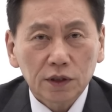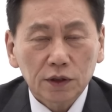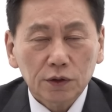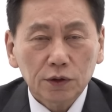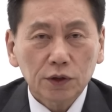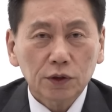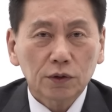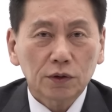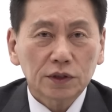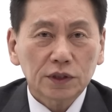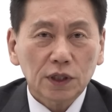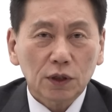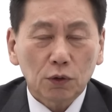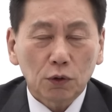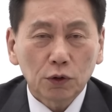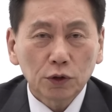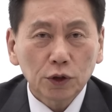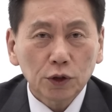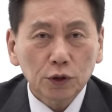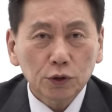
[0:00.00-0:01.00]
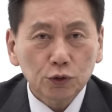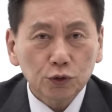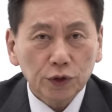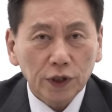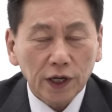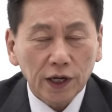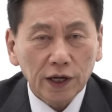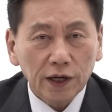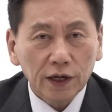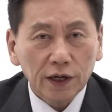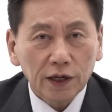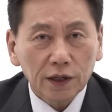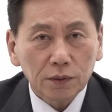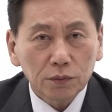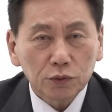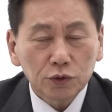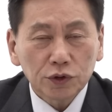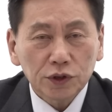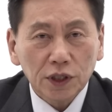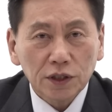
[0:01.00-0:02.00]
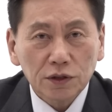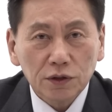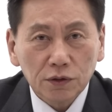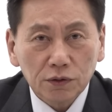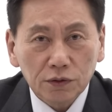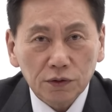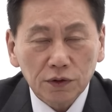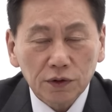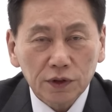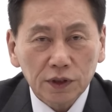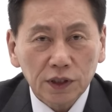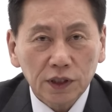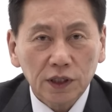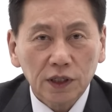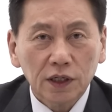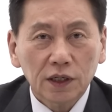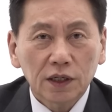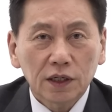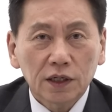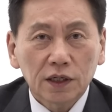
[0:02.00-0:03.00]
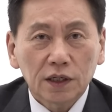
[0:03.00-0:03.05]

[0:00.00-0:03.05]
그리고 이제 5년 뒤에 문재인 정권이